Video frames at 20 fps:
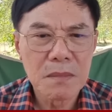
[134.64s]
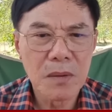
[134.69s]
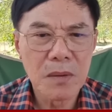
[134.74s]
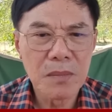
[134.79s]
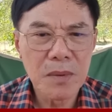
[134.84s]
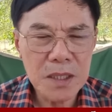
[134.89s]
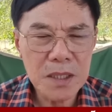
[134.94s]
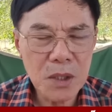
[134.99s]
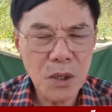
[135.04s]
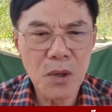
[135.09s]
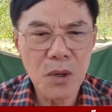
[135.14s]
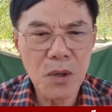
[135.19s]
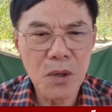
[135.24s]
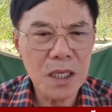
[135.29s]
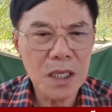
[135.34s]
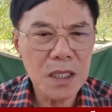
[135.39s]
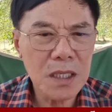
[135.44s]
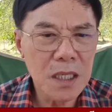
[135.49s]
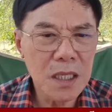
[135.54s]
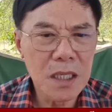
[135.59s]
ผมก็โทร
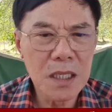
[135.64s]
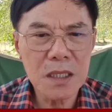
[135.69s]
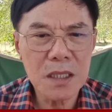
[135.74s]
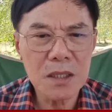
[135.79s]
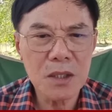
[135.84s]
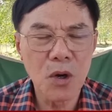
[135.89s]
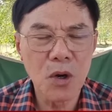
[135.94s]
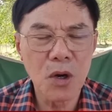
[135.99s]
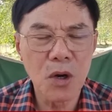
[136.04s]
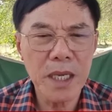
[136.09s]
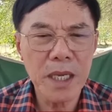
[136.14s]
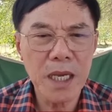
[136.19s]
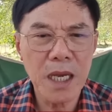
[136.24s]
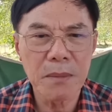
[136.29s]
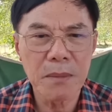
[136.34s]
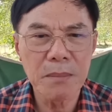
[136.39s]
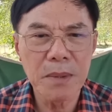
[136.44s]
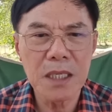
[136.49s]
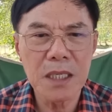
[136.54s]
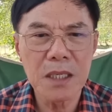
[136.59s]
กลางคืนก็โทรไป
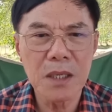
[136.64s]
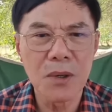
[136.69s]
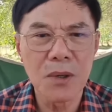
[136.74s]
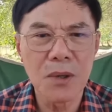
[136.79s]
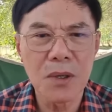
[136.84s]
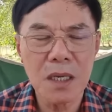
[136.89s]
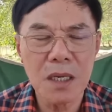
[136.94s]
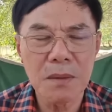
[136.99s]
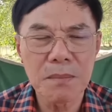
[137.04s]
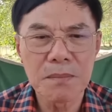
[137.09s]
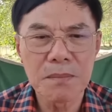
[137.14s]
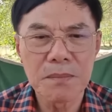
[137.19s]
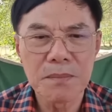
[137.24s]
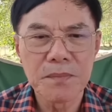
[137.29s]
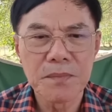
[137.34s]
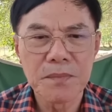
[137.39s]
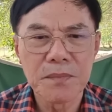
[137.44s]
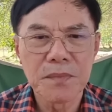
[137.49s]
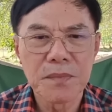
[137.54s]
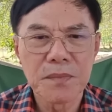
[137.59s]
หาบิ๊กโจ๊กครับ
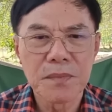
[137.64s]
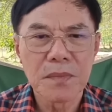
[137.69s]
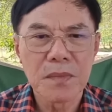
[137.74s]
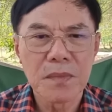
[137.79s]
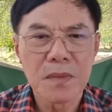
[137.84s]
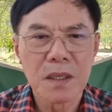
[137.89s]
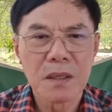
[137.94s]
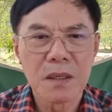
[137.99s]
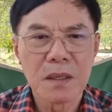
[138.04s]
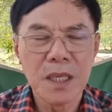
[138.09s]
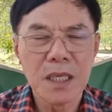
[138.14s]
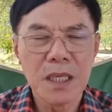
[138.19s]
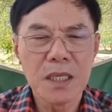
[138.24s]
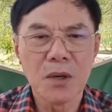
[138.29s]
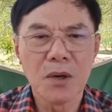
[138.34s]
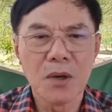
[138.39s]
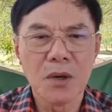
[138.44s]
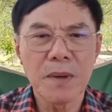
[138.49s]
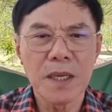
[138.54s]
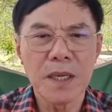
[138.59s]
บิ๊ก
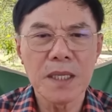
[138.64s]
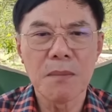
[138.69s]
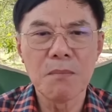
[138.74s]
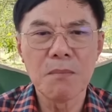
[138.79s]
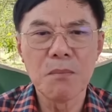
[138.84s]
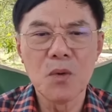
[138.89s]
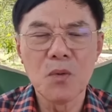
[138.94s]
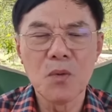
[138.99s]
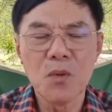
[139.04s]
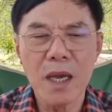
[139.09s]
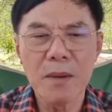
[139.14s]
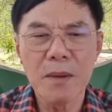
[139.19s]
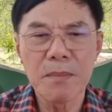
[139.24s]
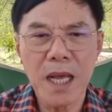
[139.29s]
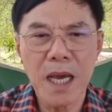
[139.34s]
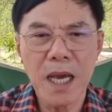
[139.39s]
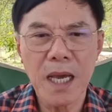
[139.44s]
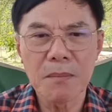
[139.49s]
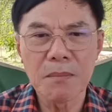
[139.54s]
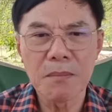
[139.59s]
โจ๊กไปทำบุญไหว้
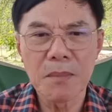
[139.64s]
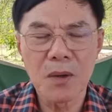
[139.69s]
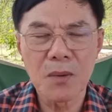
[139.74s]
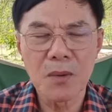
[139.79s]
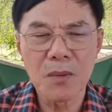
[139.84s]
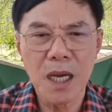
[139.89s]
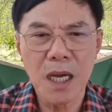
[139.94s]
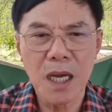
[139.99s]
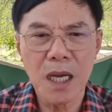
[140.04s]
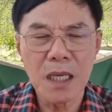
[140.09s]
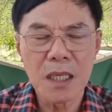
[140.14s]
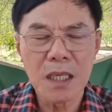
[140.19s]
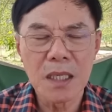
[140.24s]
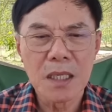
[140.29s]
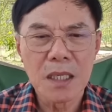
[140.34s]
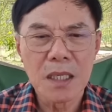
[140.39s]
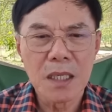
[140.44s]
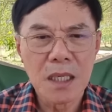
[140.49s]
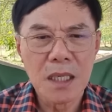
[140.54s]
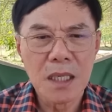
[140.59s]
พระ บอกว่า
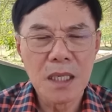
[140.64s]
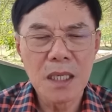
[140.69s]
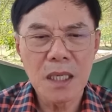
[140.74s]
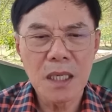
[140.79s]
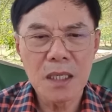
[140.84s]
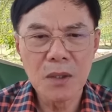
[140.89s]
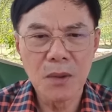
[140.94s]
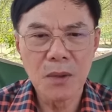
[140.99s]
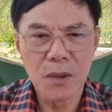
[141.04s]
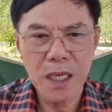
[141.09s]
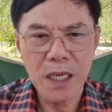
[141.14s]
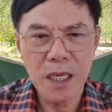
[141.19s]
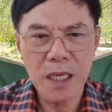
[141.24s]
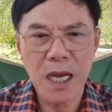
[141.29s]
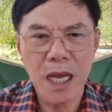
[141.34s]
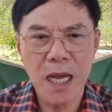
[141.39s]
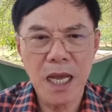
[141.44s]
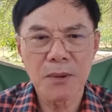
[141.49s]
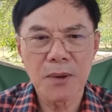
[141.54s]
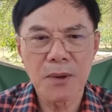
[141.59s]
เลือกหยุดให้
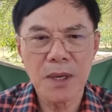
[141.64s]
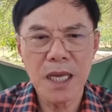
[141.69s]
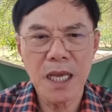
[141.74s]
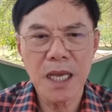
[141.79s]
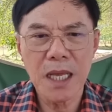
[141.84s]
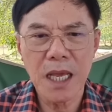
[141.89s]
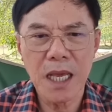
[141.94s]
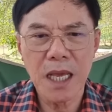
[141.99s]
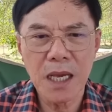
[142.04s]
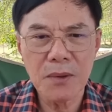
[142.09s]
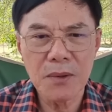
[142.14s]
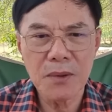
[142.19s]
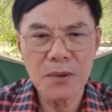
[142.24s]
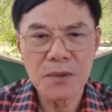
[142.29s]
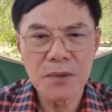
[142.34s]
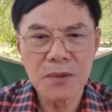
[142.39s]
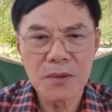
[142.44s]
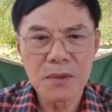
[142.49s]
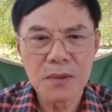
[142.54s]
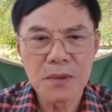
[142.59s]
ข่าวกันได้แล้ว
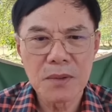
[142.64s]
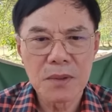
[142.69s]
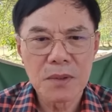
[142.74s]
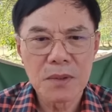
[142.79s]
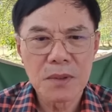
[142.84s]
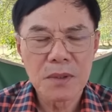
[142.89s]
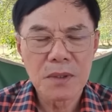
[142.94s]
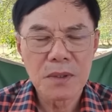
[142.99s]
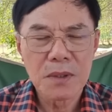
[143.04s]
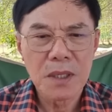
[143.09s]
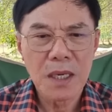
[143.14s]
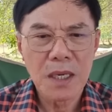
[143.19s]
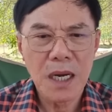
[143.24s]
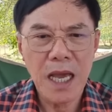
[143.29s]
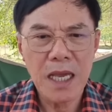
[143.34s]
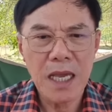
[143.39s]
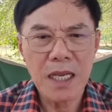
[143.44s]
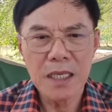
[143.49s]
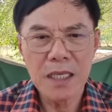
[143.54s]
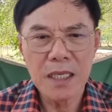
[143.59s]

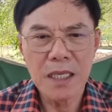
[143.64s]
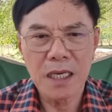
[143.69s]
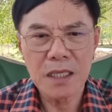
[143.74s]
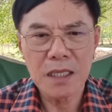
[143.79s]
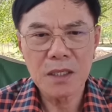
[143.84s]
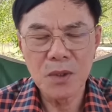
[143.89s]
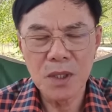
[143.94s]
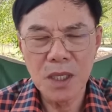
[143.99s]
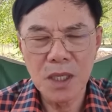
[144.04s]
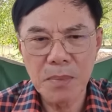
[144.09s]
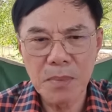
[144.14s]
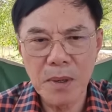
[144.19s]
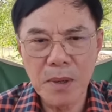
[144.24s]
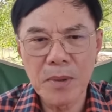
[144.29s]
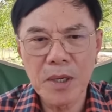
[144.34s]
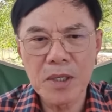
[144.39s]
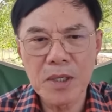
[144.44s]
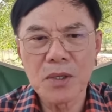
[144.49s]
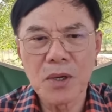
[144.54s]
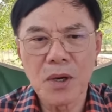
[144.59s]
รายละเอียดอยู่ที่ป
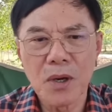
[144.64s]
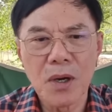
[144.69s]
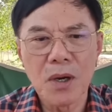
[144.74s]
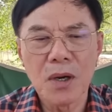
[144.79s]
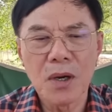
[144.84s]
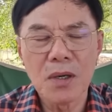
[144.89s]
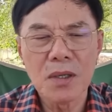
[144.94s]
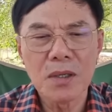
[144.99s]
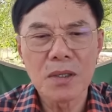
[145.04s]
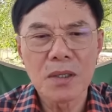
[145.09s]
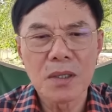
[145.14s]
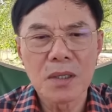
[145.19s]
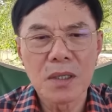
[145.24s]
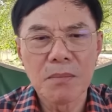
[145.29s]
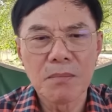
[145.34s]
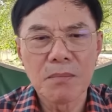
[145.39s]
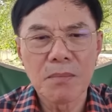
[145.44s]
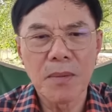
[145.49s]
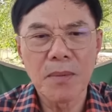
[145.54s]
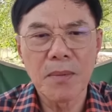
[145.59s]
ปช
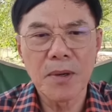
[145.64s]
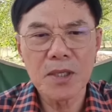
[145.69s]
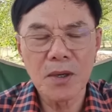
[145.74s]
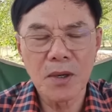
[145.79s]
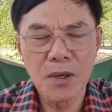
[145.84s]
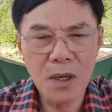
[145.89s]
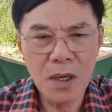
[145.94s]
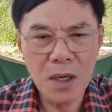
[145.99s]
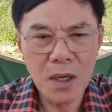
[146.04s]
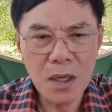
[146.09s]
ปปช